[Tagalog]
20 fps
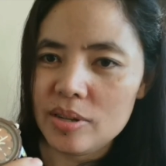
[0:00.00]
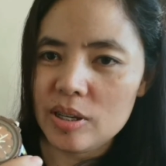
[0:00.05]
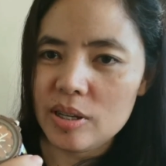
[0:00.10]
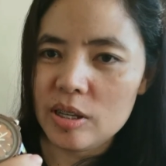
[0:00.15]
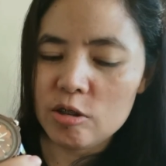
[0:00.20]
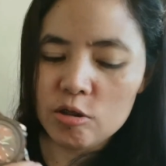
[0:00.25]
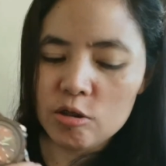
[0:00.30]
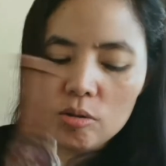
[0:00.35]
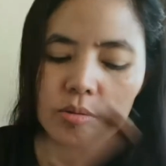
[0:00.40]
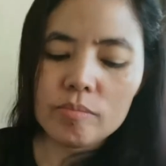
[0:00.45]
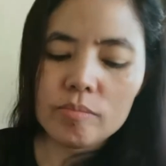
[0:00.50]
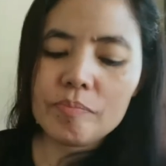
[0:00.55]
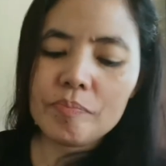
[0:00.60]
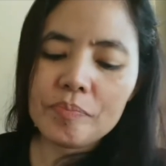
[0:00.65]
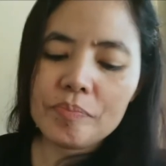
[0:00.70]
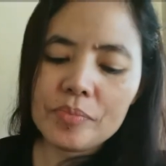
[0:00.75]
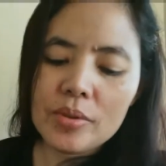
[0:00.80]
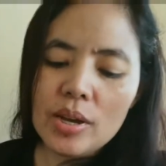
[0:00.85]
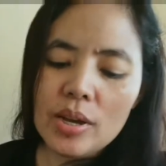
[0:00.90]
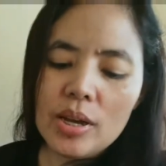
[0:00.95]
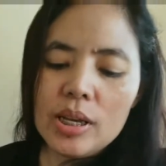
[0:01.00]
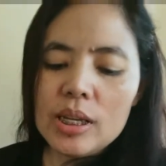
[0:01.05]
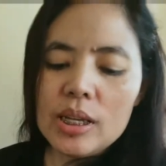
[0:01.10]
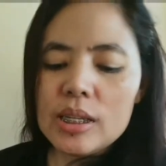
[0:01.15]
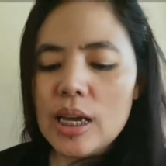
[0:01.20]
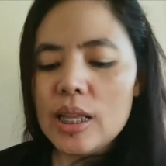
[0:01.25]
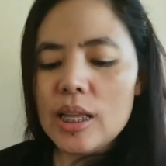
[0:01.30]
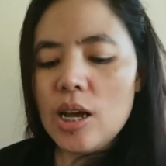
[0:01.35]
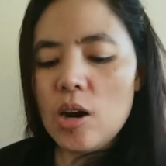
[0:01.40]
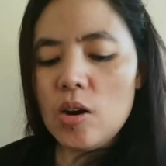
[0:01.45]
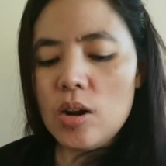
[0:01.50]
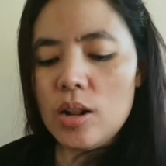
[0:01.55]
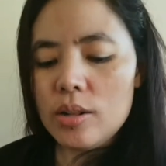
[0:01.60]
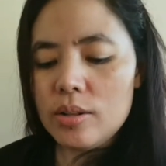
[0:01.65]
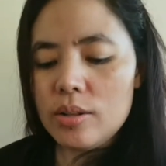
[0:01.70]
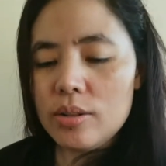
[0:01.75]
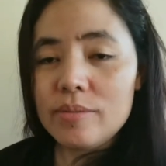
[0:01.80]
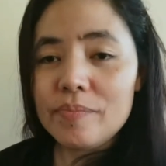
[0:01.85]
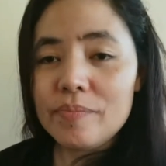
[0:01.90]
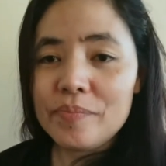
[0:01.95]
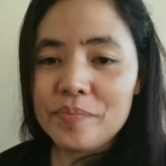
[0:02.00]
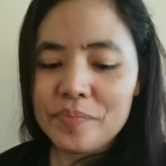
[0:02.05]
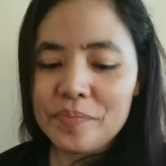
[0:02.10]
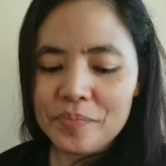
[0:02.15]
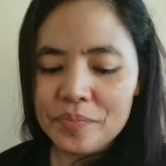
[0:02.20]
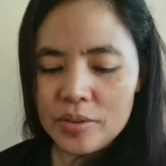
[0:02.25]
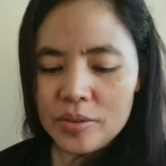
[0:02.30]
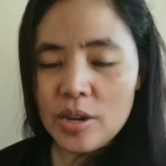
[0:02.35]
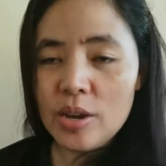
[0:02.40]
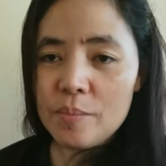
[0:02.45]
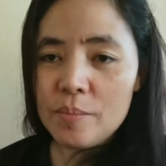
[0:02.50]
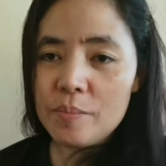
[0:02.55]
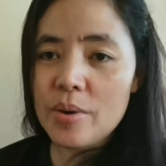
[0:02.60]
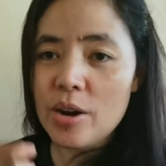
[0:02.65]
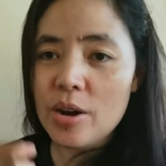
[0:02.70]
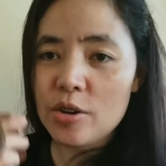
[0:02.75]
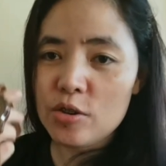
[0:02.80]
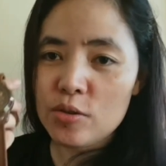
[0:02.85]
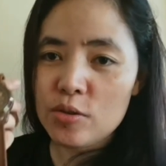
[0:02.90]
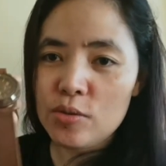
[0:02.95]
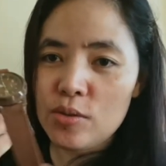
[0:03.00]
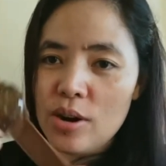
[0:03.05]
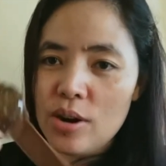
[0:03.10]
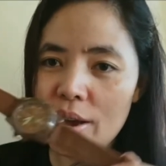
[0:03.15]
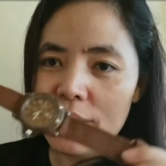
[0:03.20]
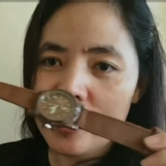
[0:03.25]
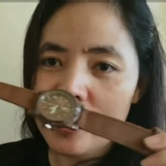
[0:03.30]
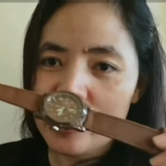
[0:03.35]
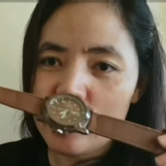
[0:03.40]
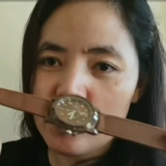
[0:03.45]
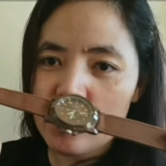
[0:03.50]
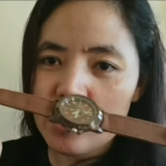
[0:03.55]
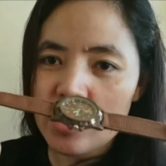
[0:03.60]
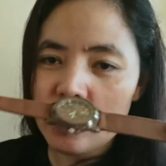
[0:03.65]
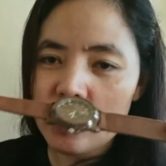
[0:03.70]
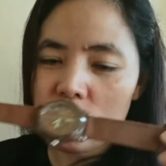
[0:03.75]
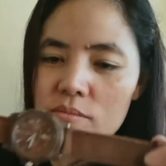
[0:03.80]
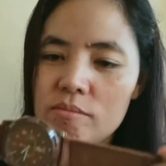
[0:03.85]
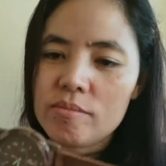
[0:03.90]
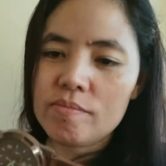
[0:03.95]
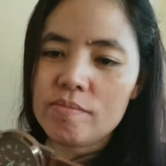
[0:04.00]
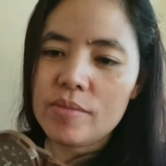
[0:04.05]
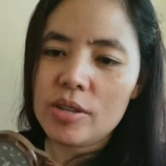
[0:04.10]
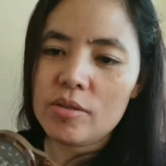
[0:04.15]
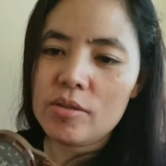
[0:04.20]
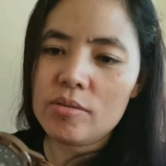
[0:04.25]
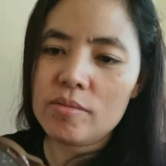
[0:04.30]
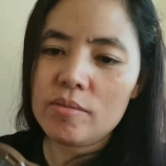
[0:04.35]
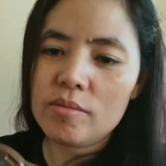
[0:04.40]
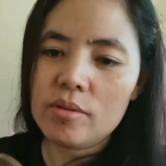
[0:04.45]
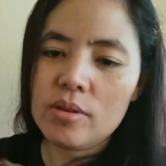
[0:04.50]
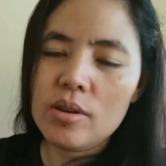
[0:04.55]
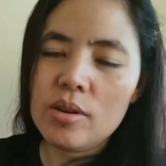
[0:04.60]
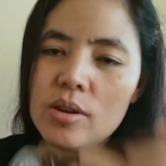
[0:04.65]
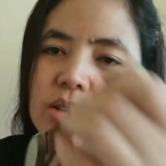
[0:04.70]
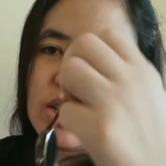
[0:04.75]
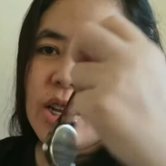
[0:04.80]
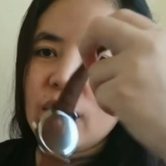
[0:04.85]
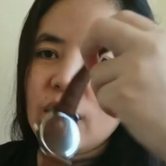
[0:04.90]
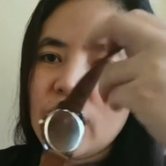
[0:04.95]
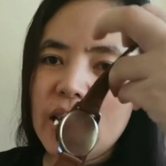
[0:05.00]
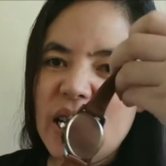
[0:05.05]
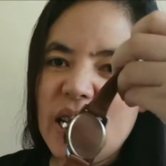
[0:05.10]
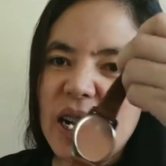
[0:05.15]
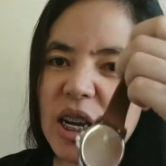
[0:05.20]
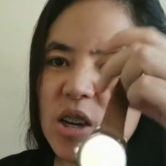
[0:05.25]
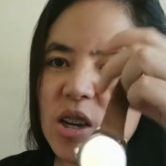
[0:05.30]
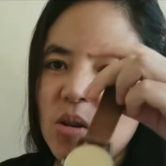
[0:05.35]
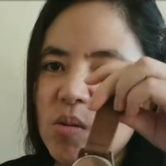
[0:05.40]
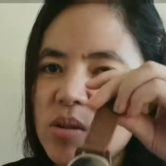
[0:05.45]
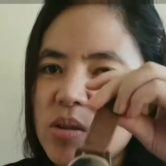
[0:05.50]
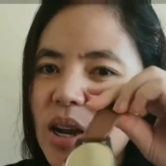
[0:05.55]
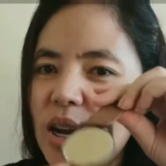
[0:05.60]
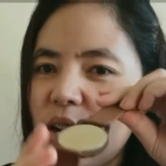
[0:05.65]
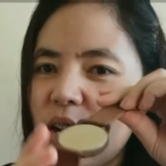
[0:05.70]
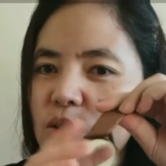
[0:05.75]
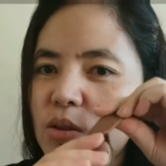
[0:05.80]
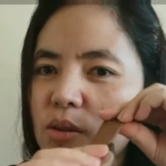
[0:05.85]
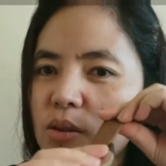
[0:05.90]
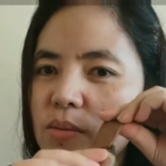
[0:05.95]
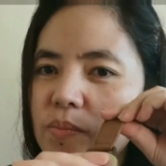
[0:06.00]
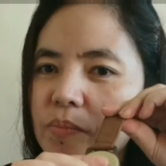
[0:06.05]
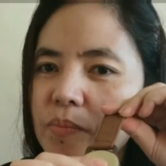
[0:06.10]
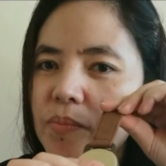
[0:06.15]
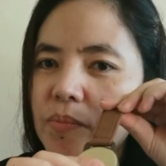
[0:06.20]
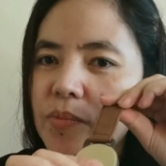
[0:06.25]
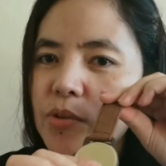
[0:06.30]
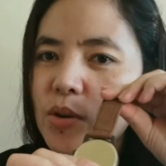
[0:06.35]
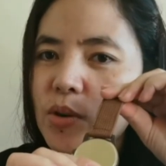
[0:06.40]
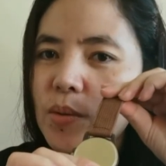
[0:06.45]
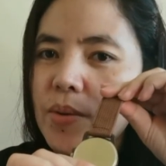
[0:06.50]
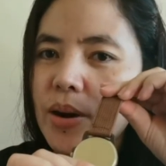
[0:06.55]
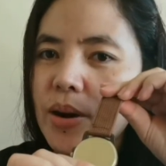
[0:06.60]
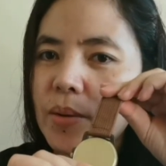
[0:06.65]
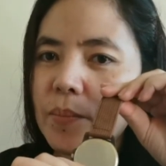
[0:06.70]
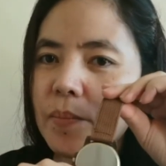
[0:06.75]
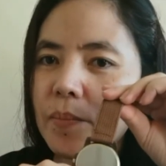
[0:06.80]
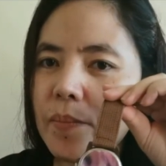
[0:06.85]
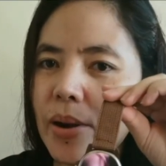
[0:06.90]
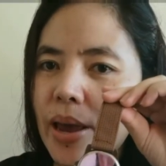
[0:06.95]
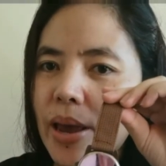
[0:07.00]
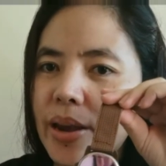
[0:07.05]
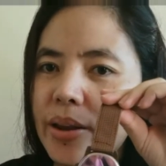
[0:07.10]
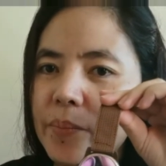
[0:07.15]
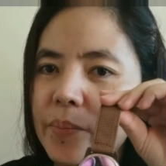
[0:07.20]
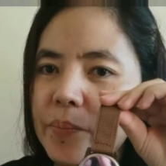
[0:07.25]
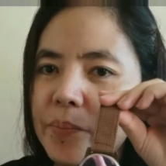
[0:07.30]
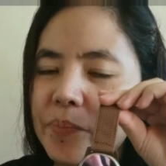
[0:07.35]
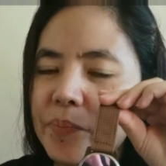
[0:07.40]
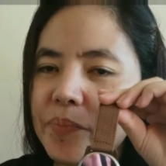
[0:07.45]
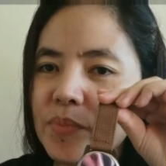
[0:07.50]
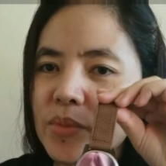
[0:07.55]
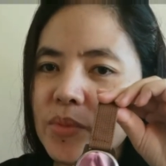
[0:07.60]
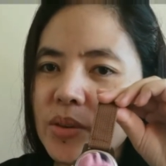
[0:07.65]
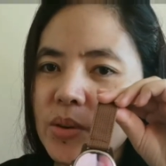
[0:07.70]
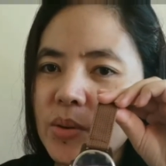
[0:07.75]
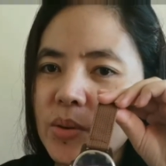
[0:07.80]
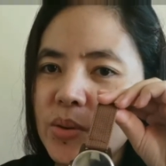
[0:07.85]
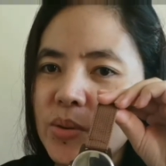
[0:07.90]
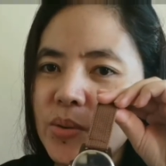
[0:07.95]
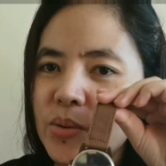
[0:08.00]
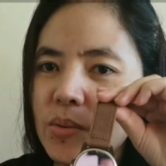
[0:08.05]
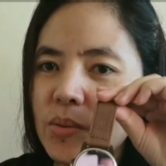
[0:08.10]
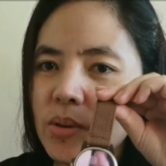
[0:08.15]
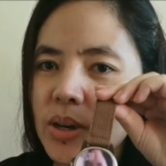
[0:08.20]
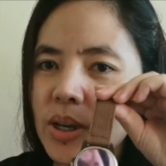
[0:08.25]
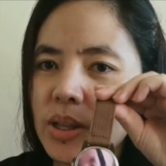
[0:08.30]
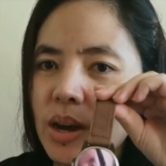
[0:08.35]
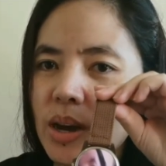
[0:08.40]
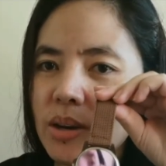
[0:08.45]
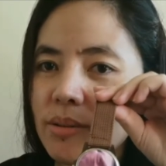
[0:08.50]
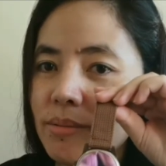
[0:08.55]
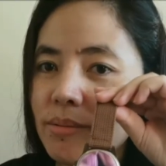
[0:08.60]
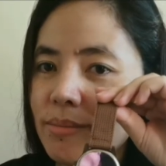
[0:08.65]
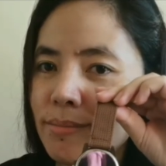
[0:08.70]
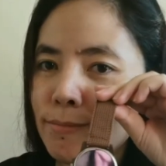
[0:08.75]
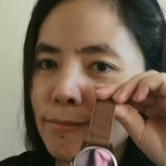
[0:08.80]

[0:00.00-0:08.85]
So, sana all. Brown yung kulay. Ganyan din yung, ano, ganyan lang yung sa likod. Sobrang plain. You know, kita ko.